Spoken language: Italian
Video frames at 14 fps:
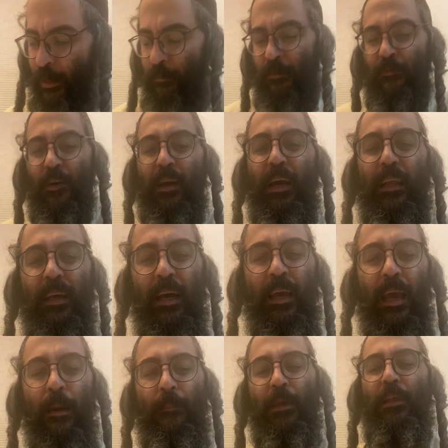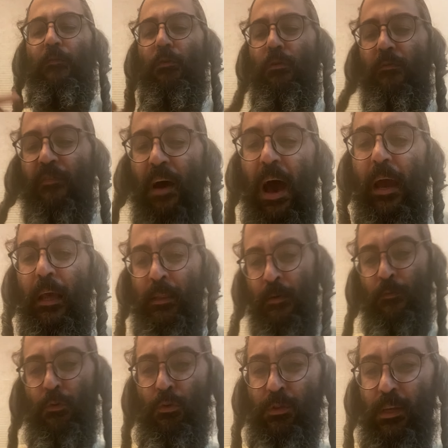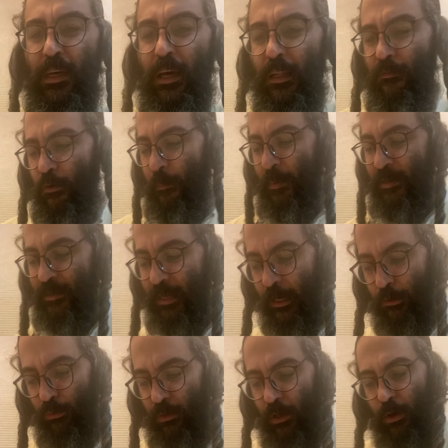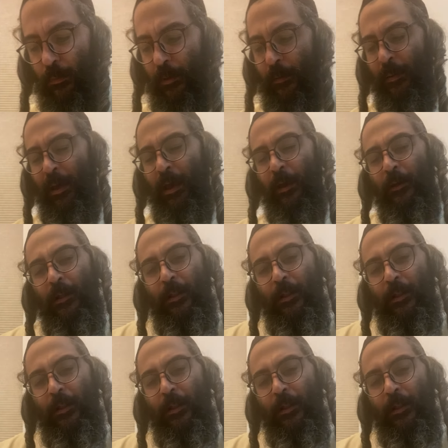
mi fa credere che mi devono fare, devono dire, devono pensare tutti come me,